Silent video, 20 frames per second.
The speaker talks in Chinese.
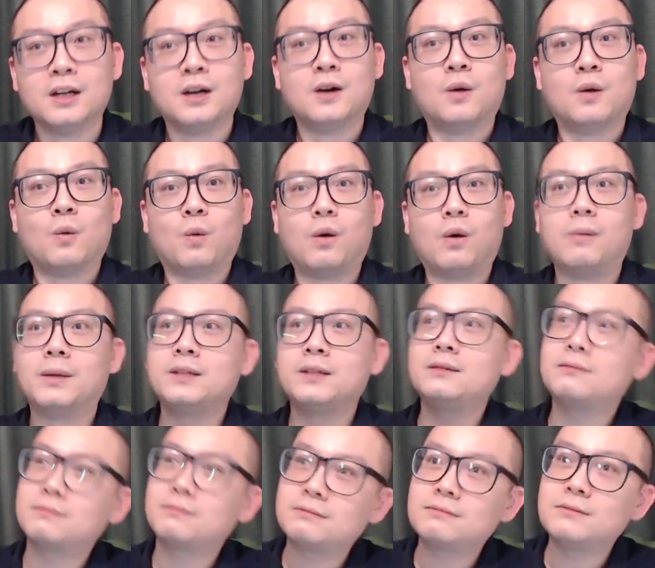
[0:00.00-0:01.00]
我
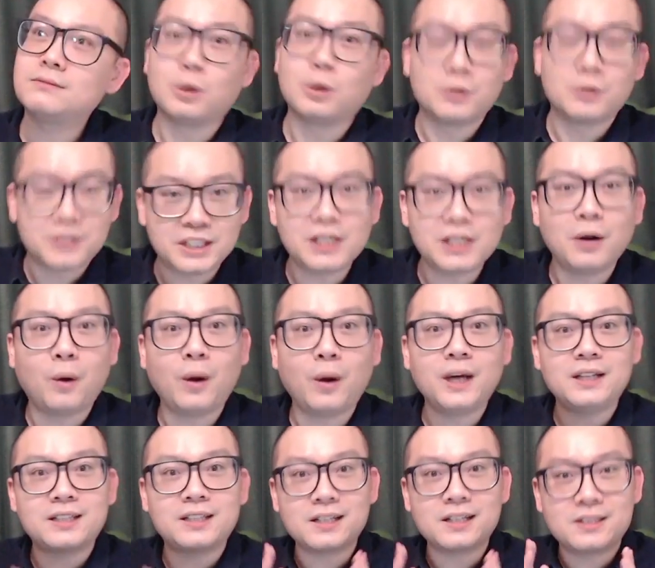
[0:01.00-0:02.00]
们有机
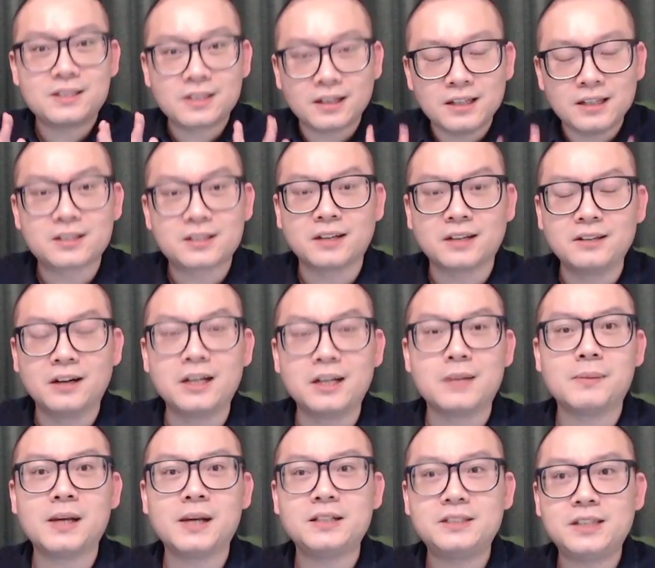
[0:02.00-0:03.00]
会在这一生人里
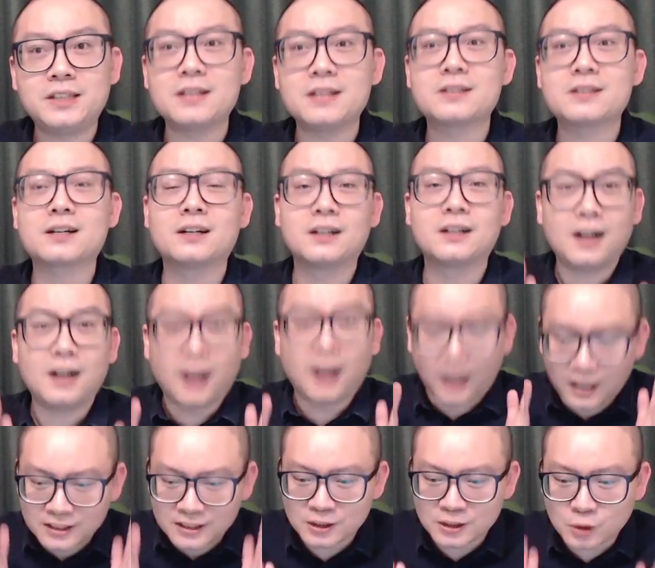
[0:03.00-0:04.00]
面见证
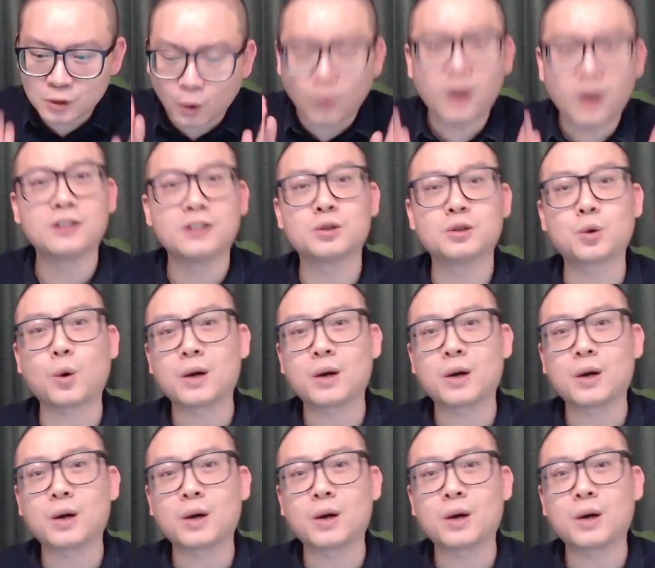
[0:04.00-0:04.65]
很多很多个